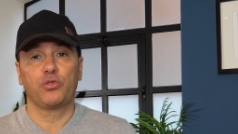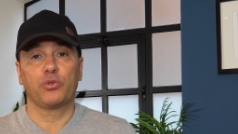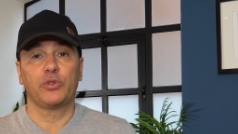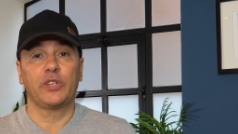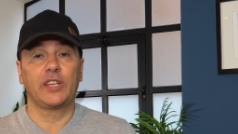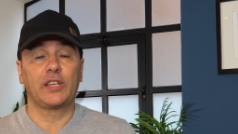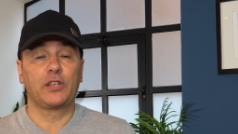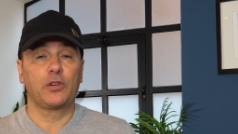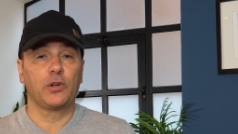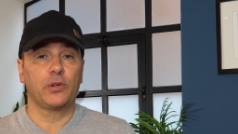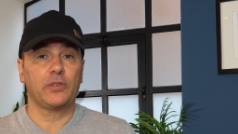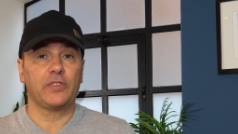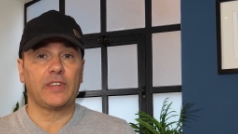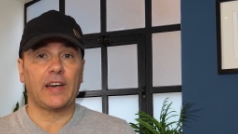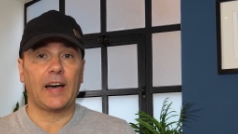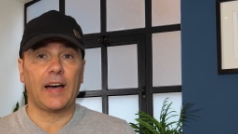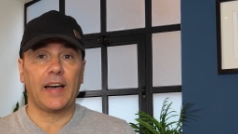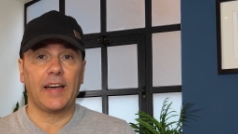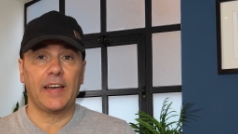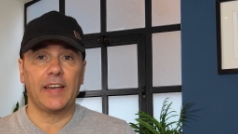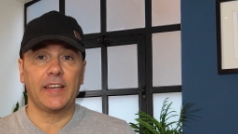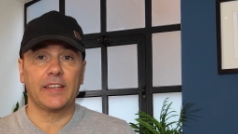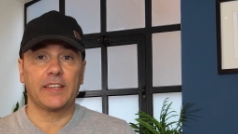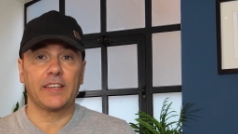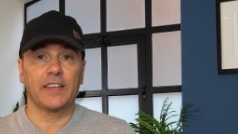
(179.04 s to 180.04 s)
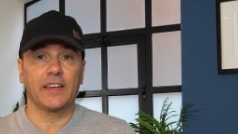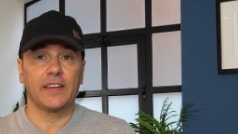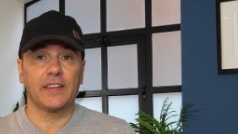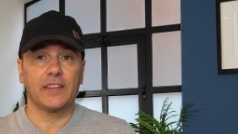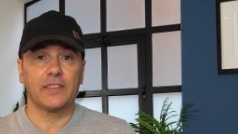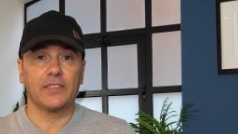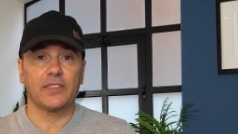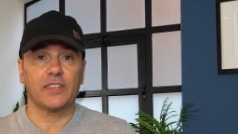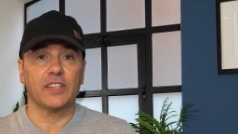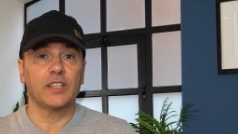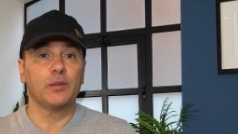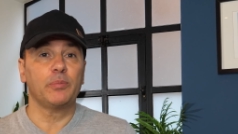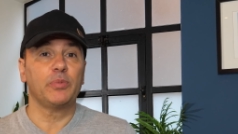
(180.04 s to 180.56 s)
sur des cotes à
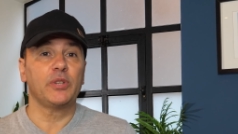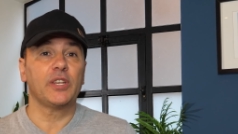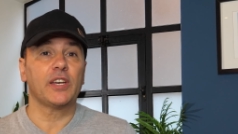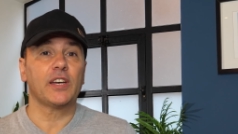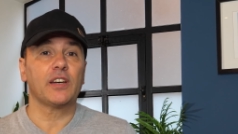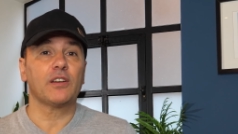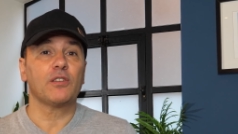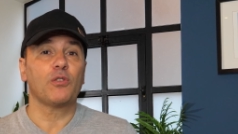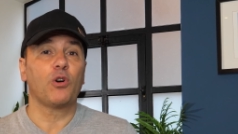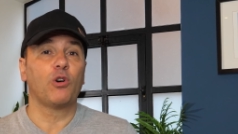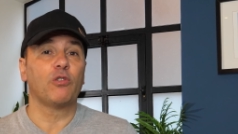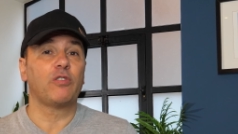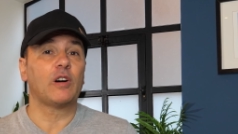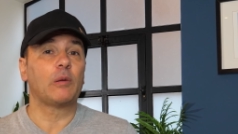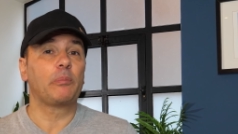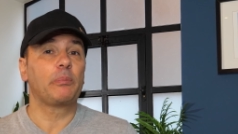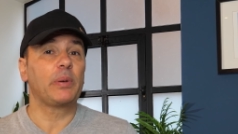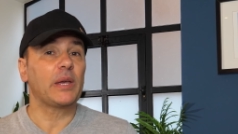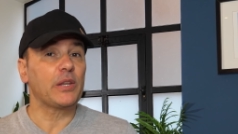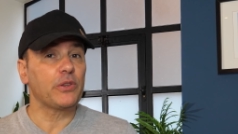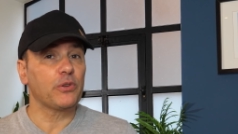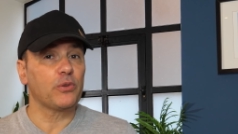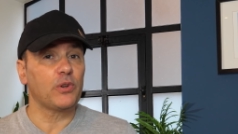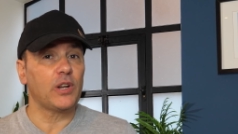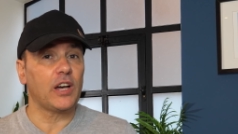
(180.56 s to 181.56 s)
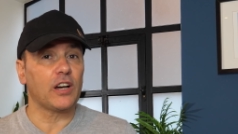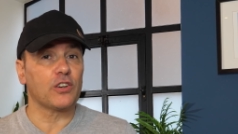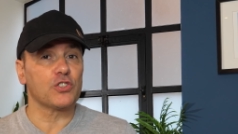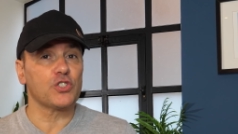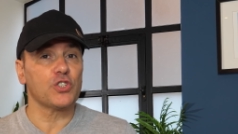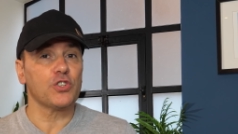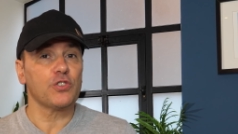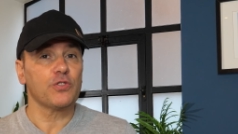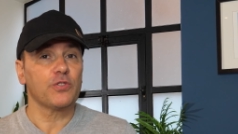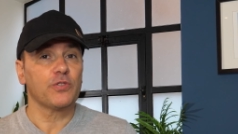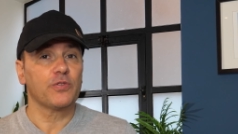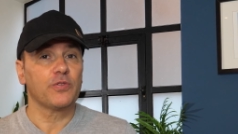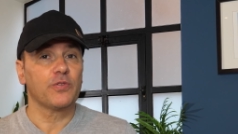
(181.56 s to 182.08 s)
1,15, eh bien, on va perdre de
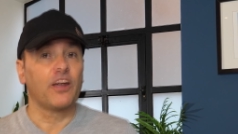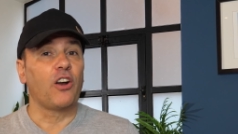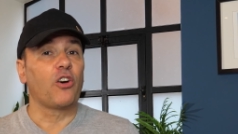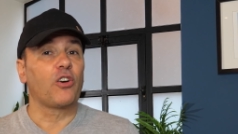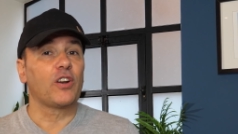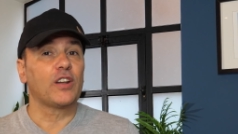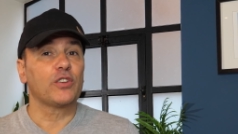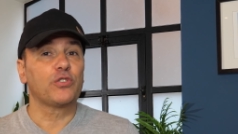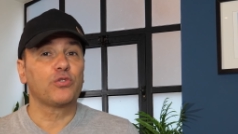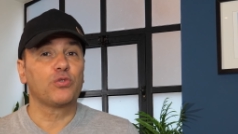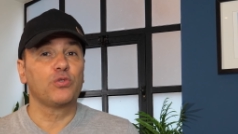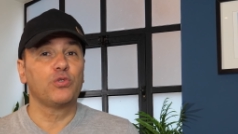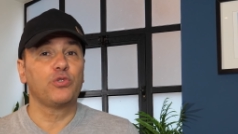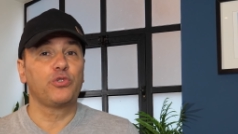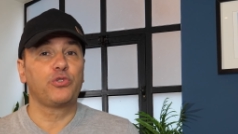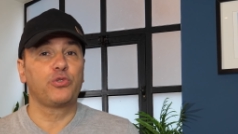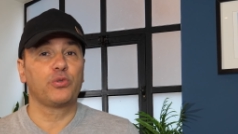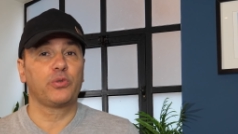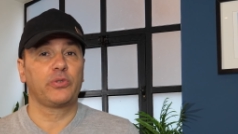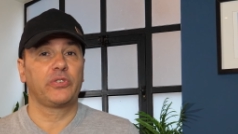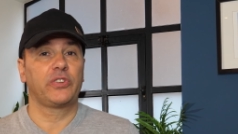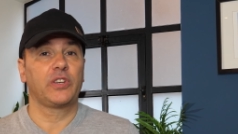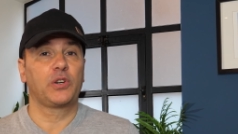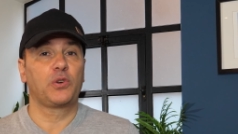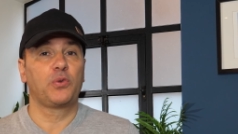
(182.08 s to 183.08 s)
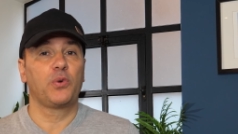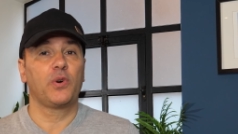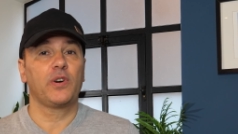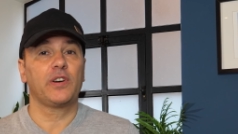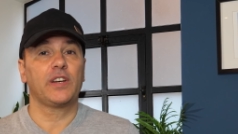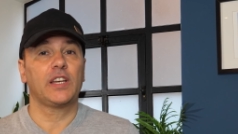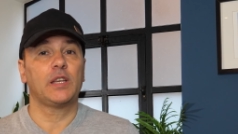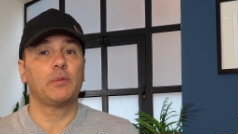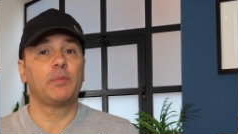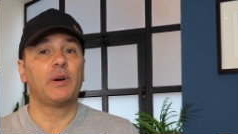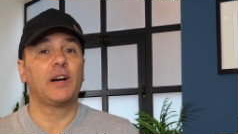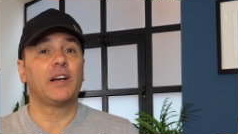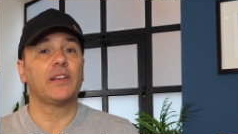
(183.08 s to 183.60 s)
l'argent. Alors la solution, c'est
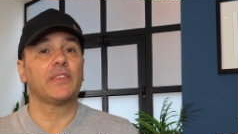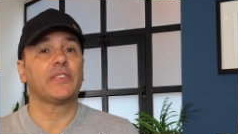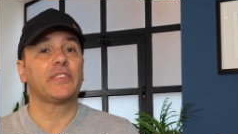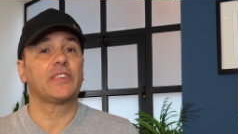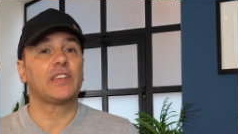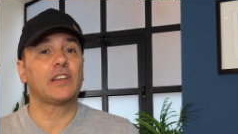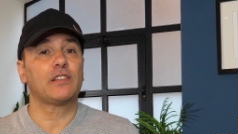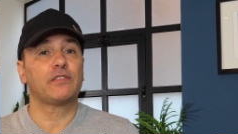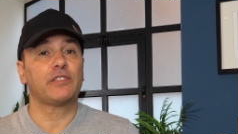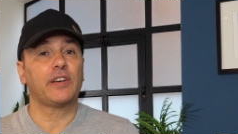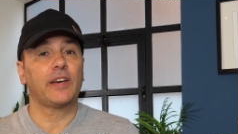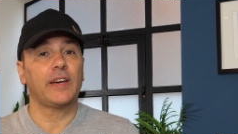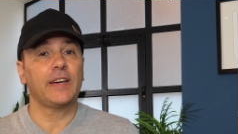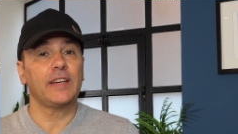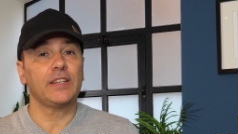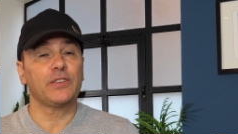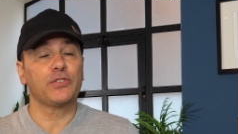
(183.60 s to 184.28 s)
quoi Eh bien, ça va